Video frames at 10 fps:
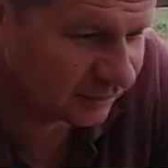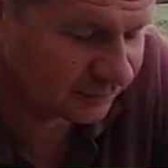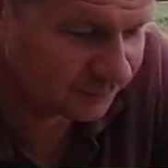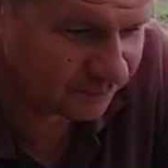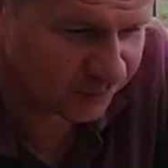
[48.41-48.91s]
нас.
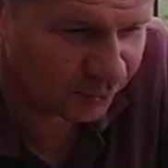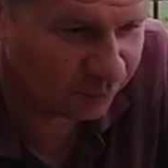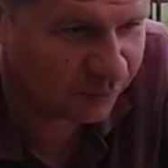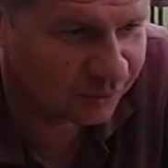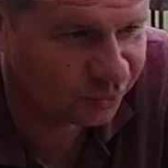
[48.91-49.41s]
Но
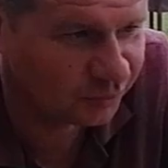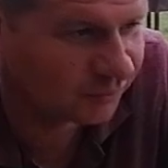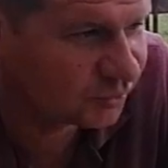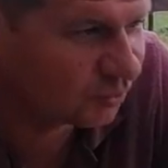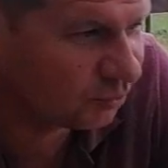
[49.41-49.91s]
мы
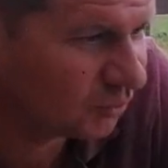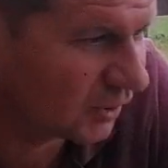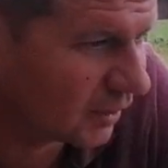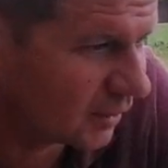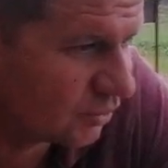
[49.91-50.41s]
думаем, все будет
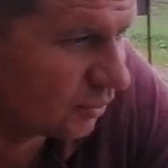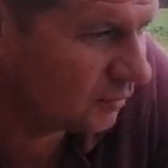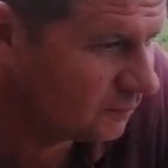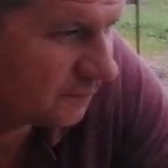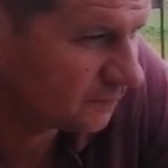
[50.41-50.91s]

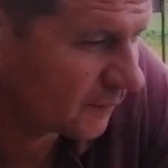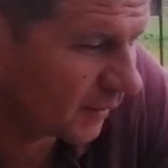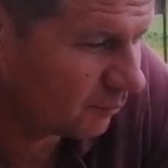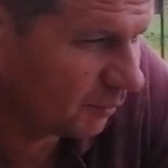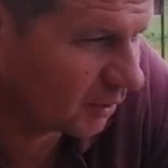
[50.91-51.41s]
хорошо,
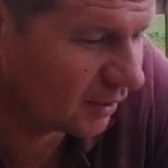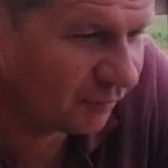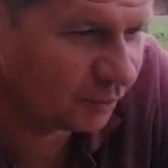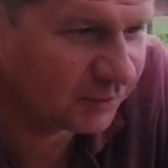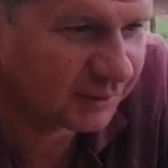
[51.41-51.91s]
мы
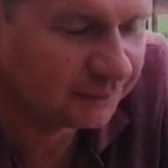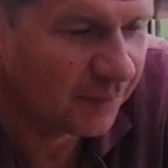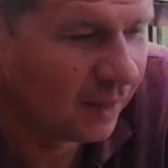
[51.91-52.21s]
прорвемся.